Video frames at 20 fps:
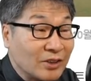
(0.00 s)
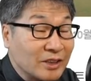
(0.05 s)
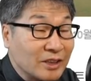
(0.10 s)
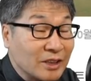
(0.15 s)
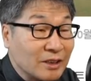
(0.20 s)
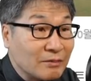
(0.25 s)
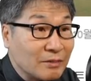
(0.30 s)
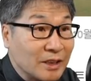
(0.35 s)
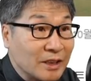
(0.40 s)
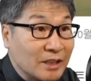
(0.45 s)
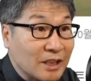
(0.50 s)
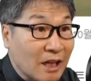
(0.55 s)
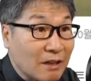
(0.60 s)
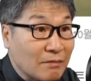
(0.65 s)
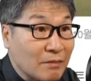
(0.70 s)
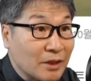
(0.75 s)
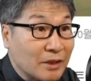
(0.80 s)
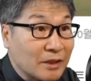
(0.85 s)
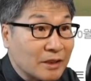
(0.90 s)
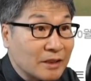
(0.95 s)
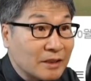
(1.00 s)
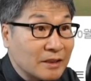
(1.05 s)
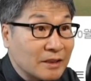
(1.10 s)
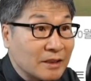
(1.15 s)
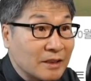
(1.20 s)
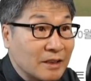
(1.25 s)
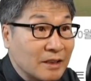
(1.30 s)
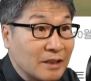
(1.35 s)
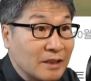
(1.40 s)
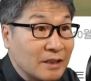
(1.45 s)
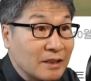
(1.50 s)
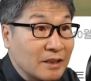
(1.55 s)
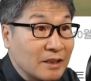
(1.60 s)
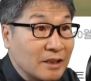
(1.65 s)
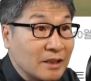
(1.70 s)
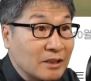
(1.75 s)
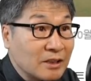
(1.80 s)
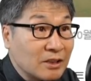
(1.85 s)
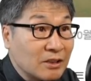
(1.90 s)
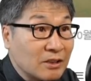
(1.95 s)
지금 이 장면은
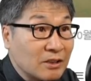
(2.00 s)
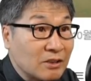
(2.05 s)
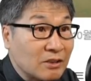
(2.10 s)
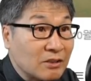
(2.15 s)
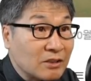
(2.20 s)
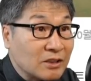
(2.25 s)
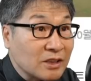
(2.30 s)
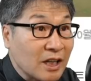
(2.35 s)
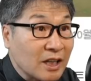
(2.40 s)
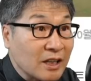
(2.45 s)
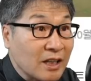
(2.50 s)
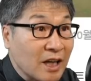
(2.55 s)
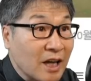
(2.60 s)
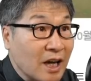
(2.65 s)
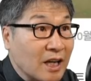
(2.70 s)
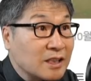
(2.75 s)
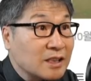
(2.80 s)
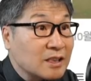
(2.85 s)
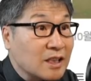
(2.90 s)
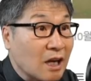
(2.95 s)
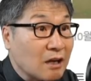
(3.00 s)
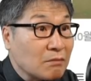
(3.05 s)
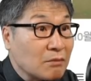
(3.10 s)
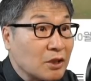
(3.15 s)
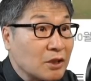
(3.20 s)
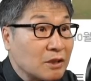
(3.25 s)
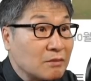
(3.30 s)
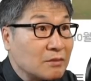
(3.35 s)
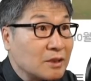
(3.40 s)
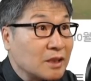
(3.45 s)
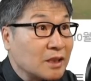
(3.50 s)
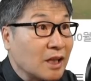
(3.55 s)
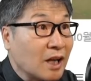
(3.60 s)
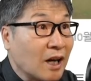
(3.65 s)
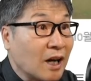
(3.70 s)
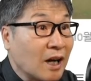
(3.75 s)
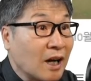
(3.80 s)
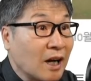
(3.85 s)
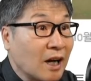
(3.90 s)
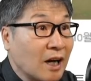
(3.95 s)
티저 영상의 한
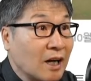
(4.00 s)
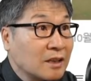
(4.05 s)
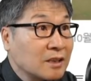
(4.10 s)
장면입니다.